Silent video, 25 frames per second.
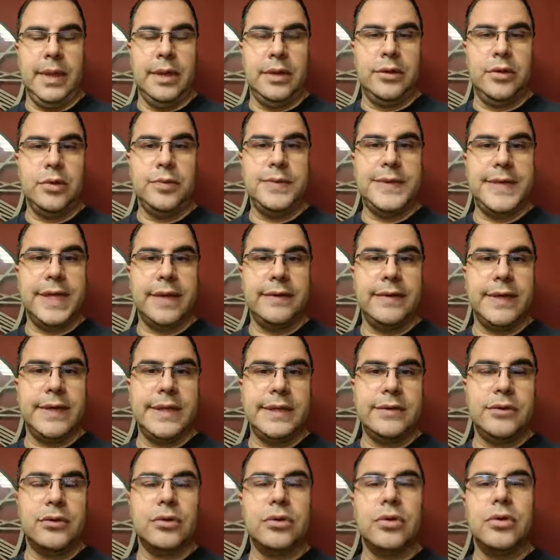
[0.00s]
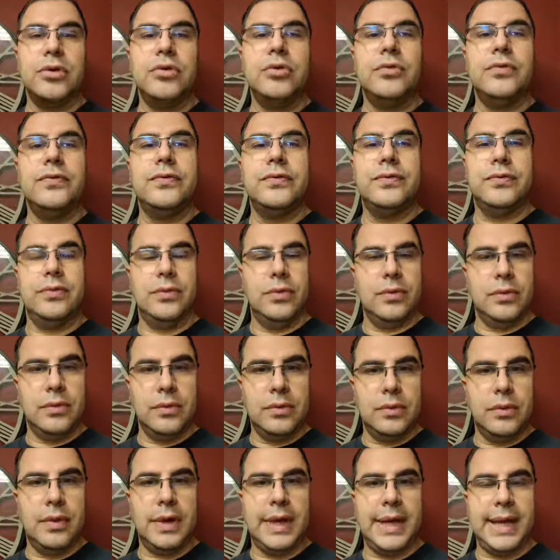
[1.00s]
d'observer ce que nous
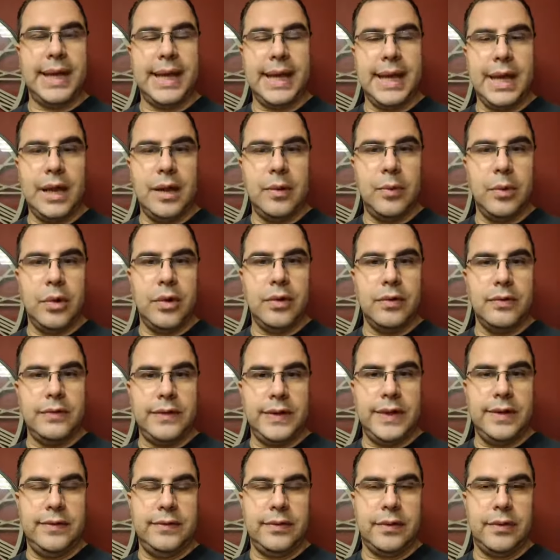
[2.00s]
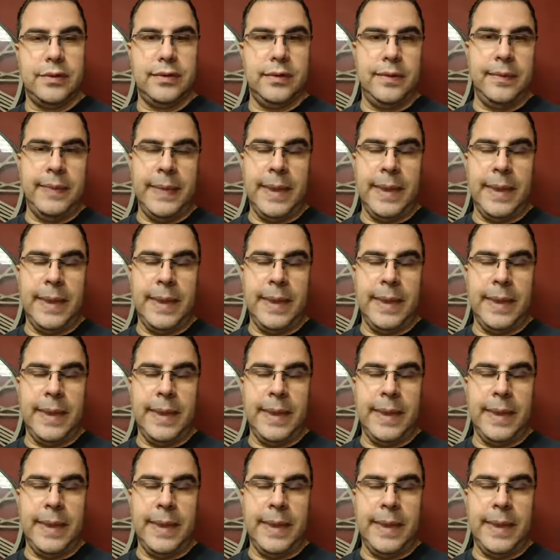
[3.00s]
voulons réellement vivre,